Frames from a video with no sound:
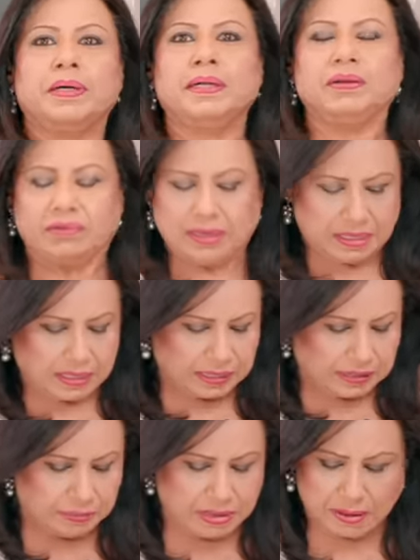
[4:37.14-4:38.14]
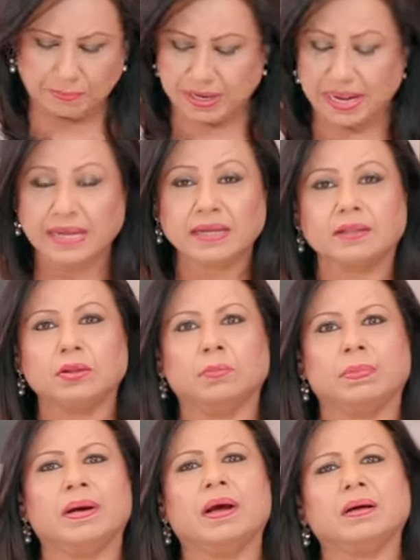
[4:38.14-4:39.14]
बर्थडे वगैरह के लिए भी आप बनाएंगे तो
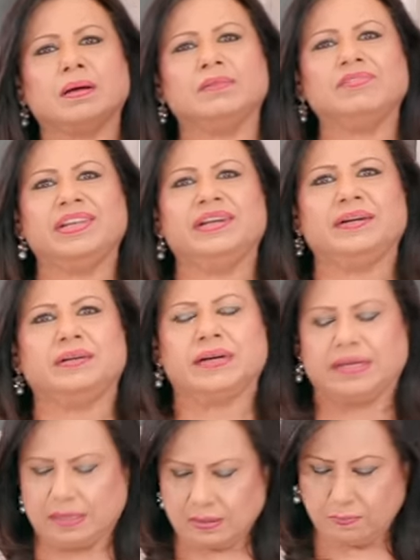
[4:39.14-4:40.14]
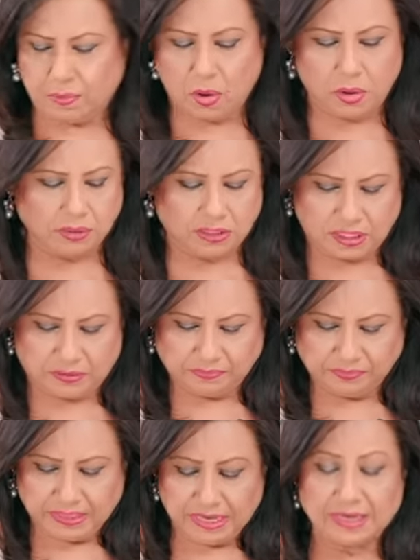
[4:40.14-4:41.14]
बड़ा कन्वीनियंट रहेगा बहुत ही
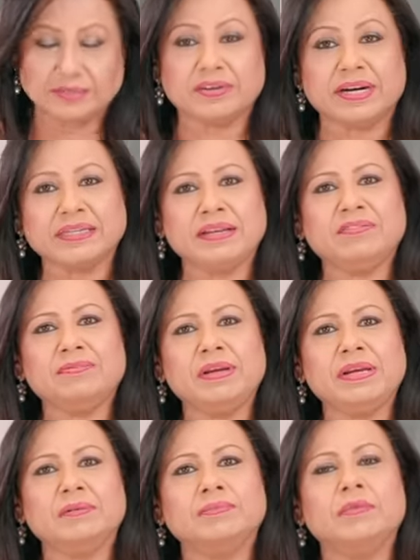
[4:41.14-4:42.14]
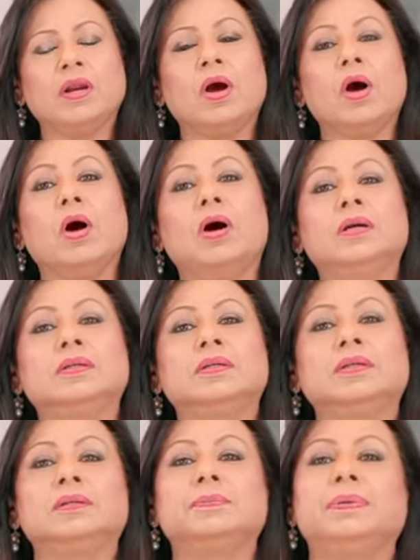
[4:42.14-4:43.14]
अट्रैक्टिव भी और
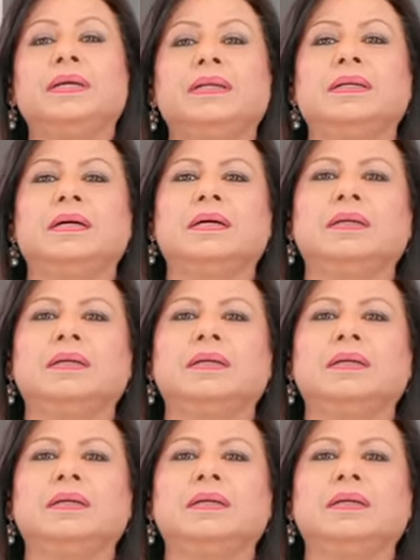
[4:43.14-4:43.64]
फिर